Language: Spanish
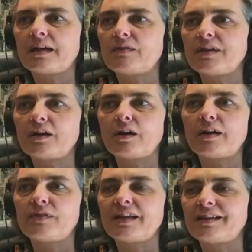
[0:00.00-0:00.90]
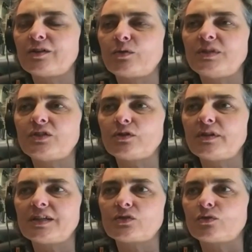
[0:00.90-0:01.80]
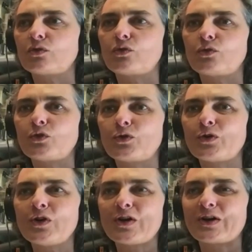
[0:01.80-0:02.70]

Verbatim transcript: había, habían auditores o,